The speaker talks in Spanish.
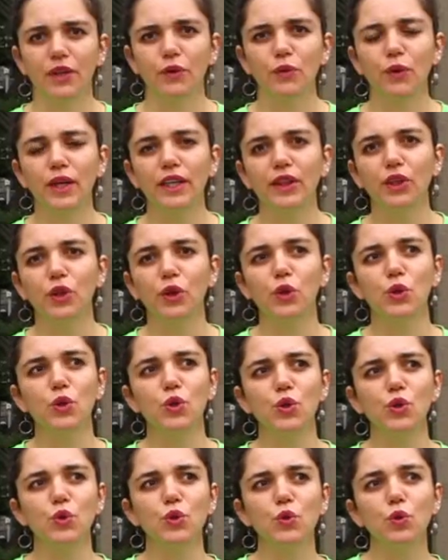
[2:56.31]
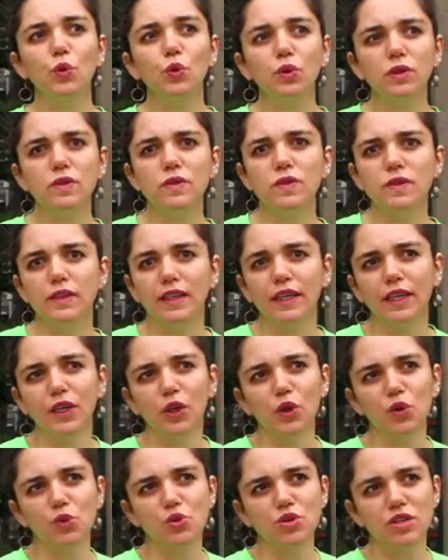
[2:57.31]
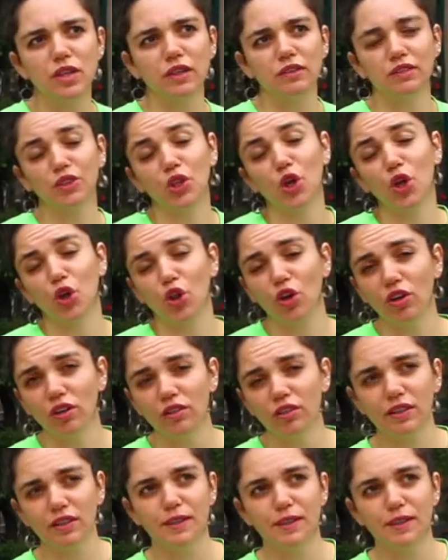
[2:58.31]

Nuestros tours incluyen todo,